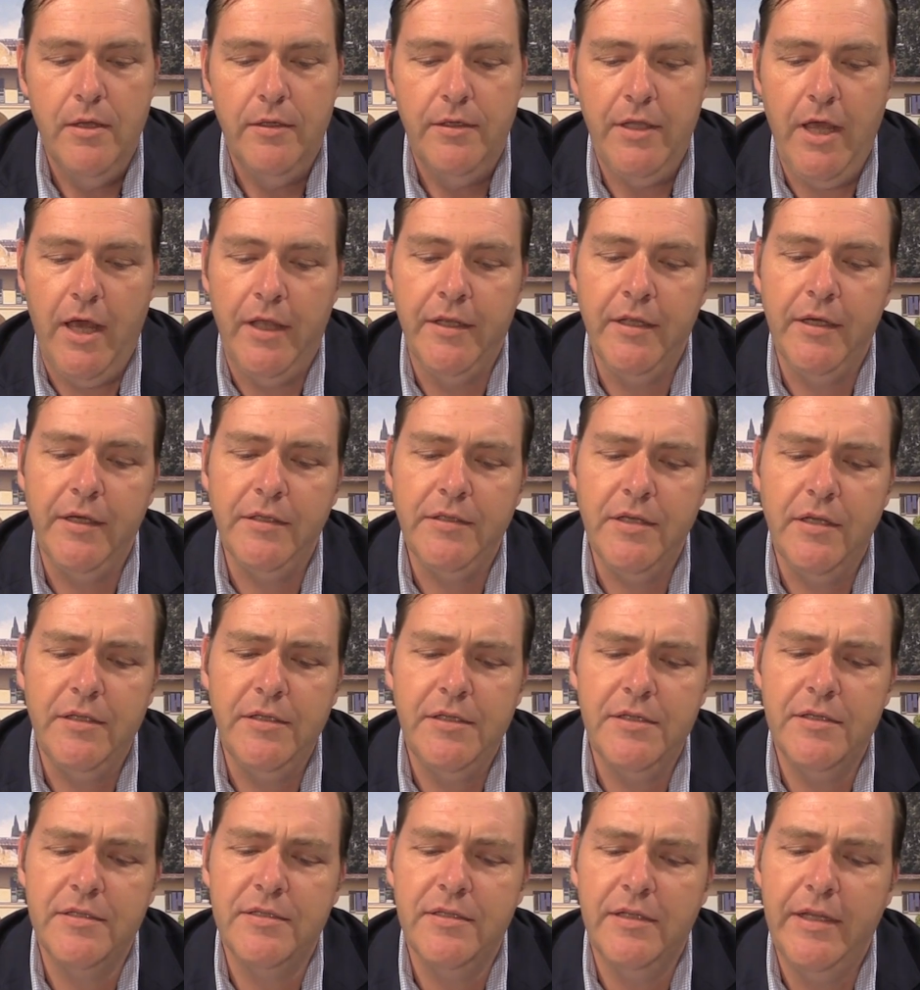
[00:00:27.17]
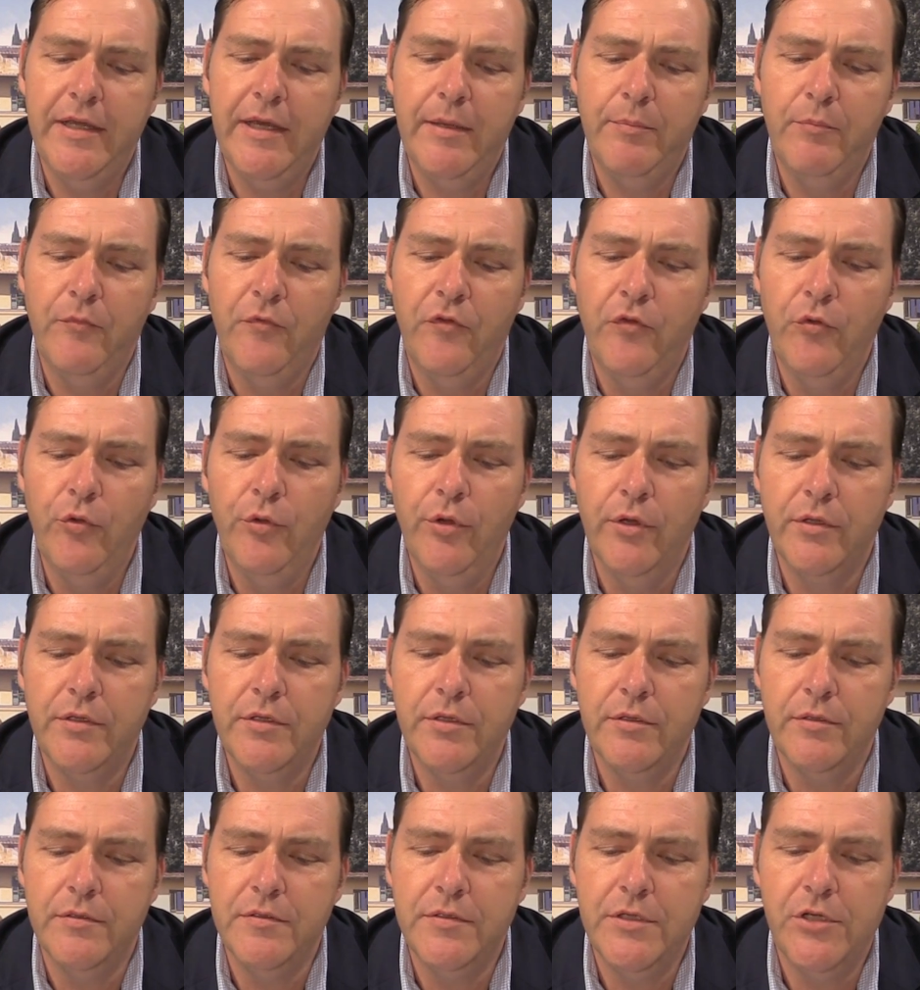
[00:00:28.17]
der ein ritterliches Leben
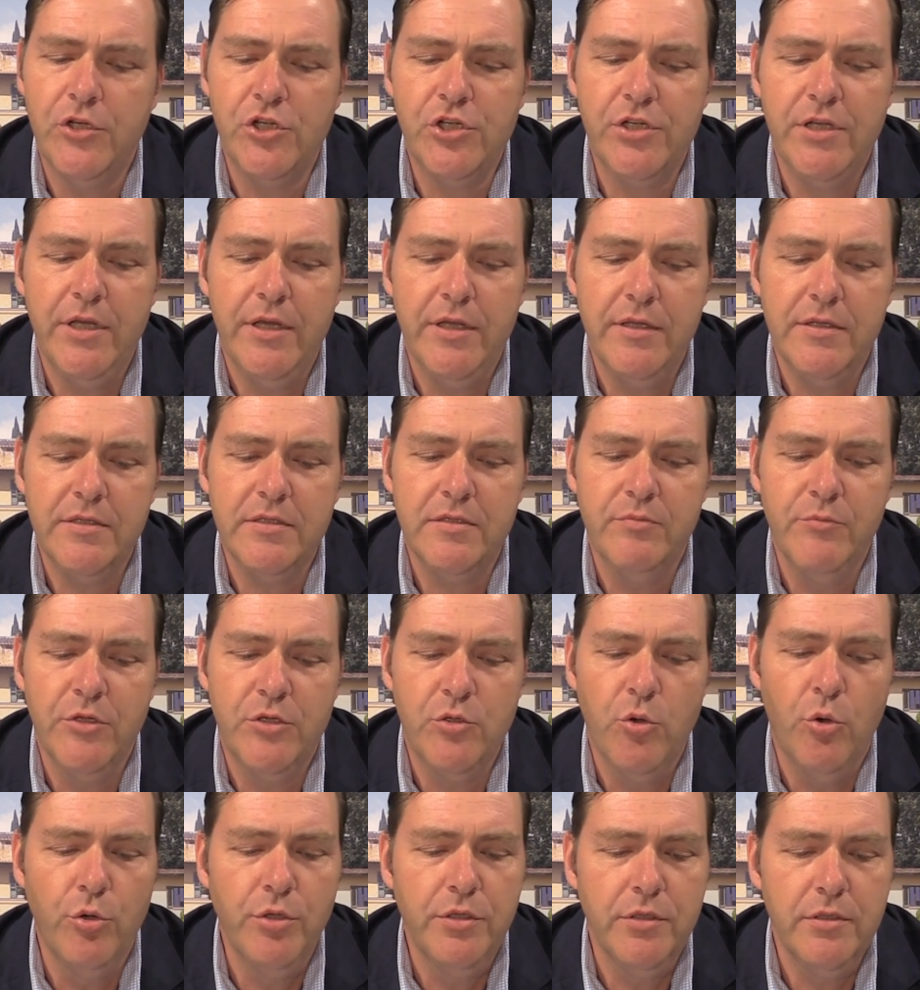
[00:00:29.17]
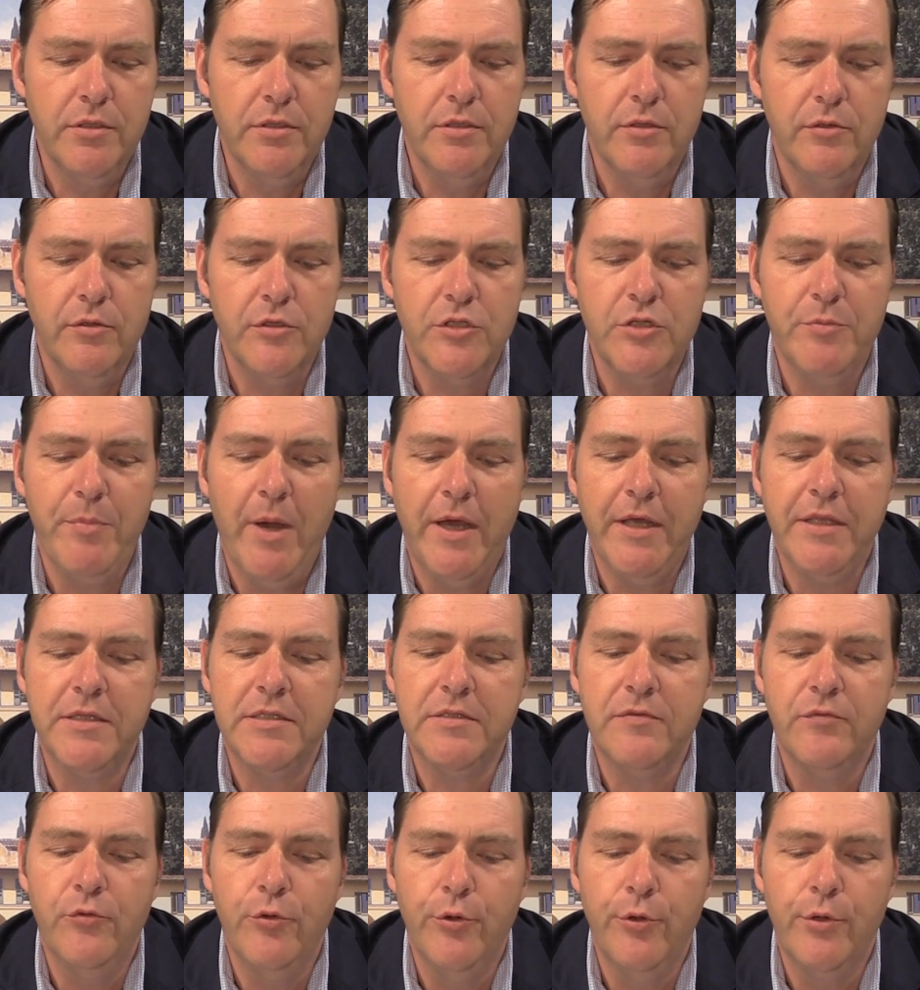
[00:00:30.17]
führte und sich stets mit Hunden und
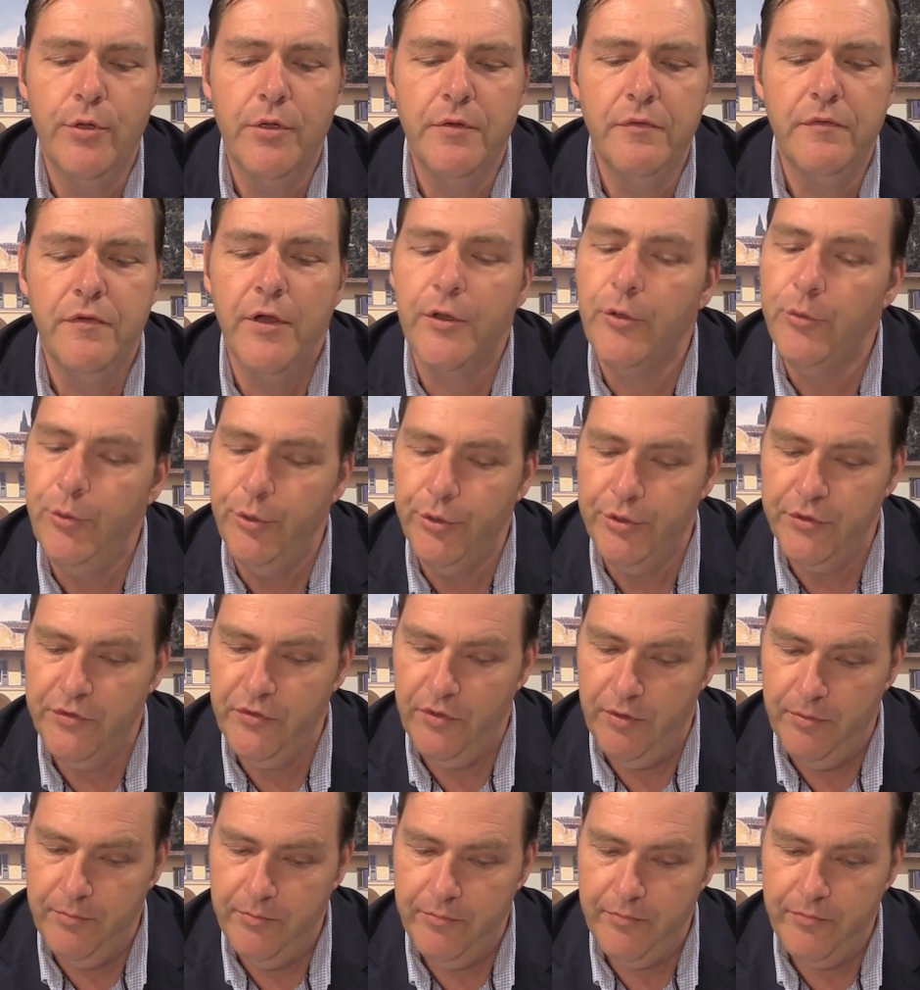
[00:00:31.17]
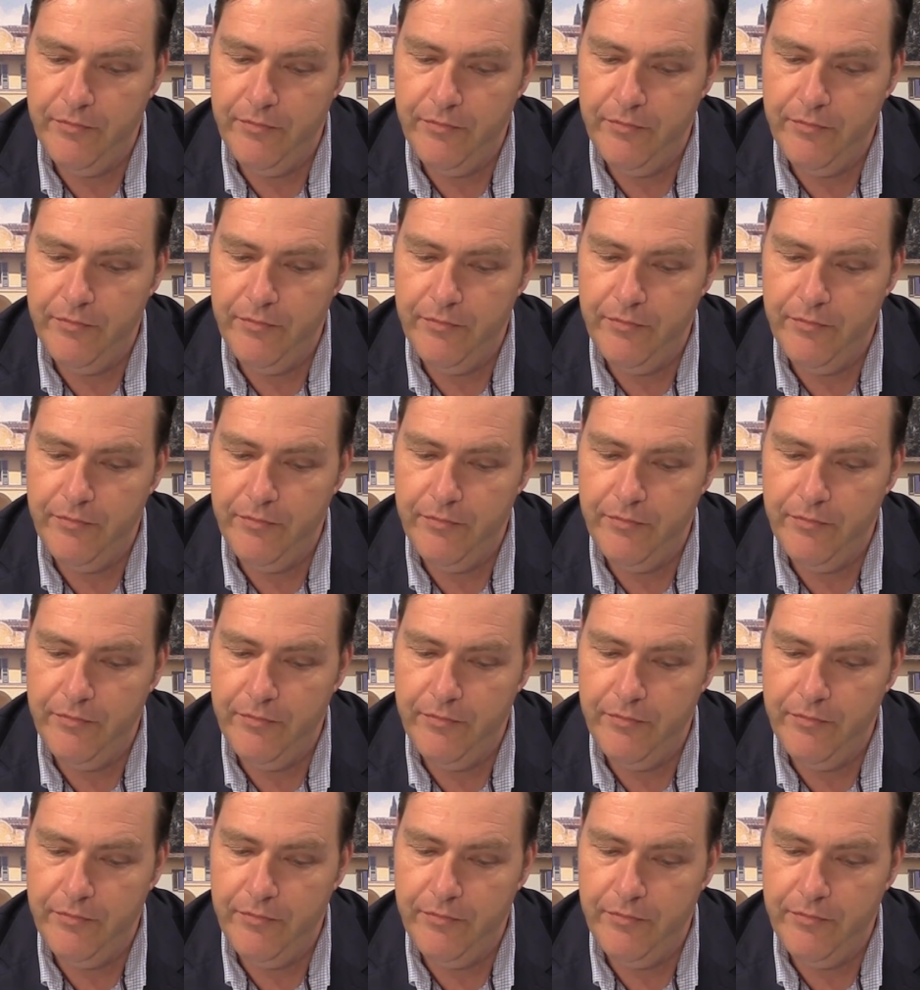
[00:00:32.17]
Beizvögeln vergnügte.